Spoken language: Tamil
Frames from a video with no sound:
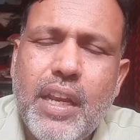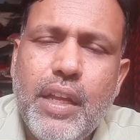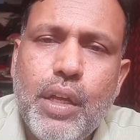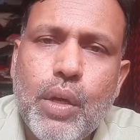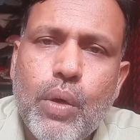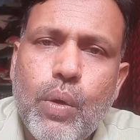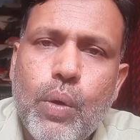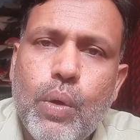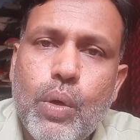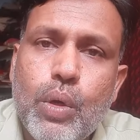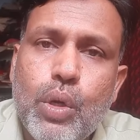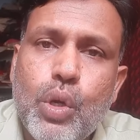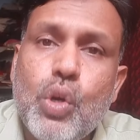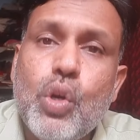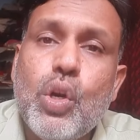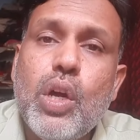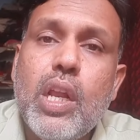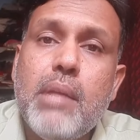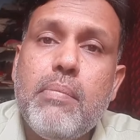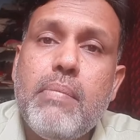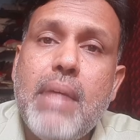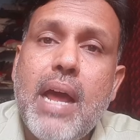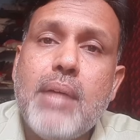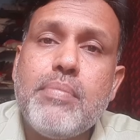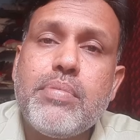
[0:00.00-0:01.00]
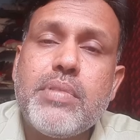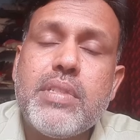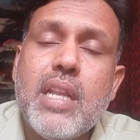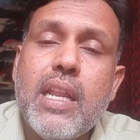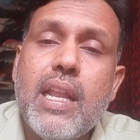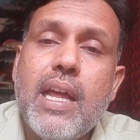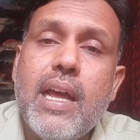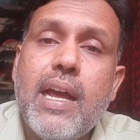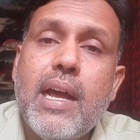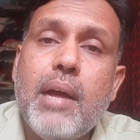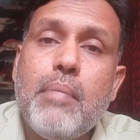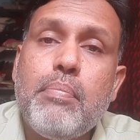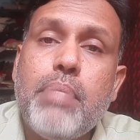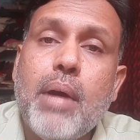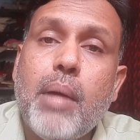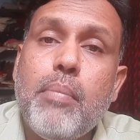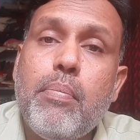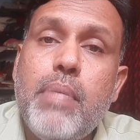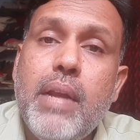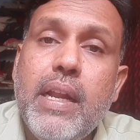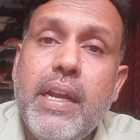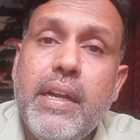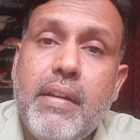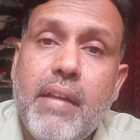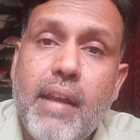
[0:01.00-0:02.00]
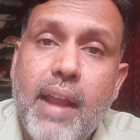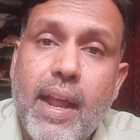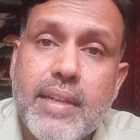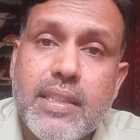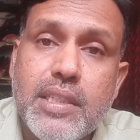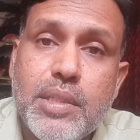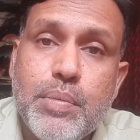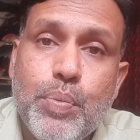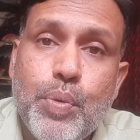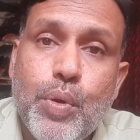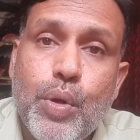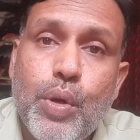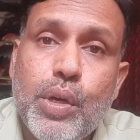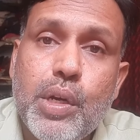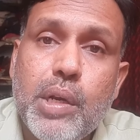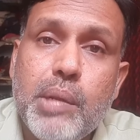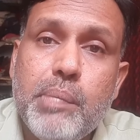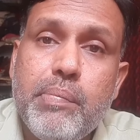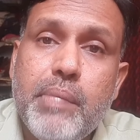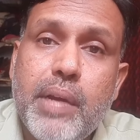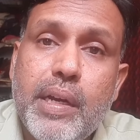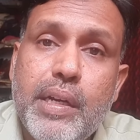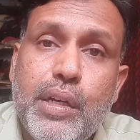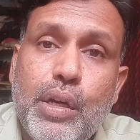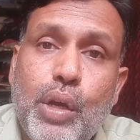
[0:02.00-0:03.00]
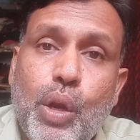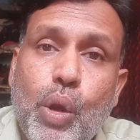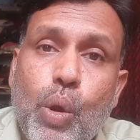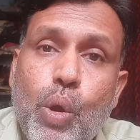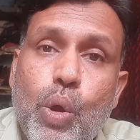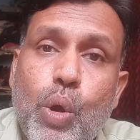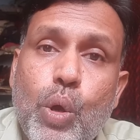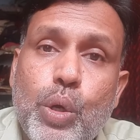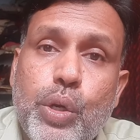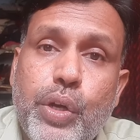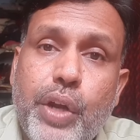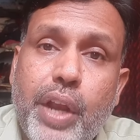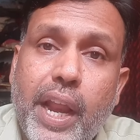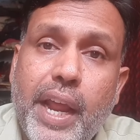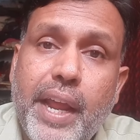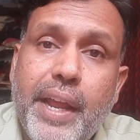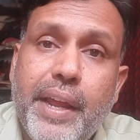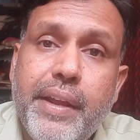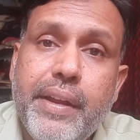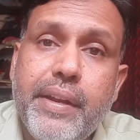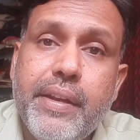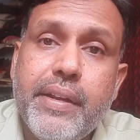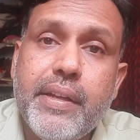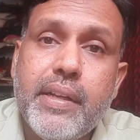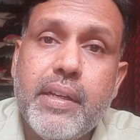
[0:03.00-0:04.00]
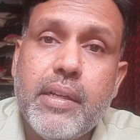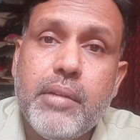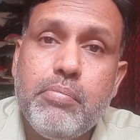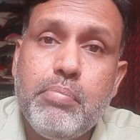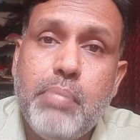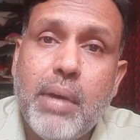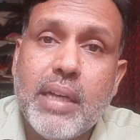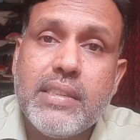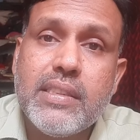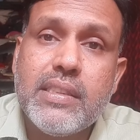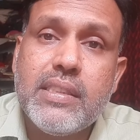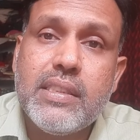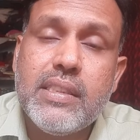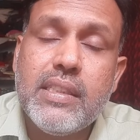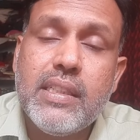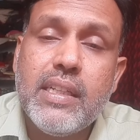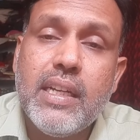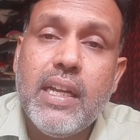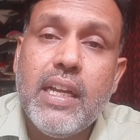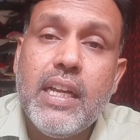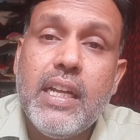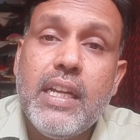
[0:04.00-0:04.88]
தெரியும் கூகுள் மேப்ஸில் பப்ளிக் டிரான்ஸ்போர்ட் மெட்ரோ ட்ரெயின் பஸ்ஸு